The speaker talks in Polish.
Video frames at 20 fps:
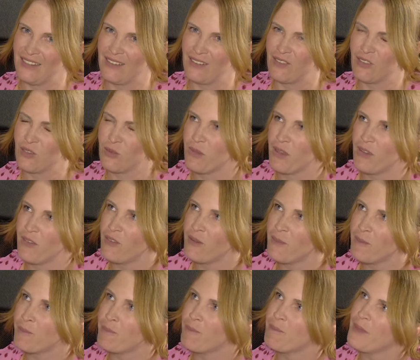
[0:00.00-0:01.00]
w sumie wy
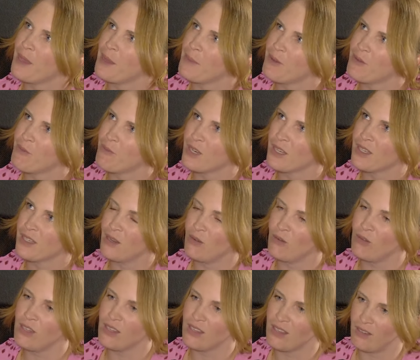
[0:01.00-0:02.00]
najpierw
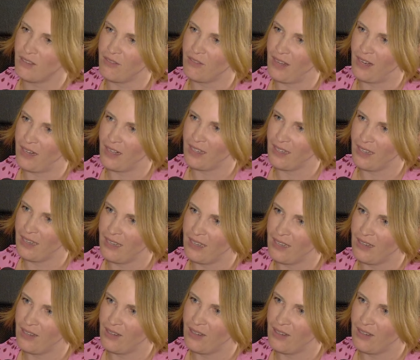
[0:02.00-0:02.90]
przegrałyście walkę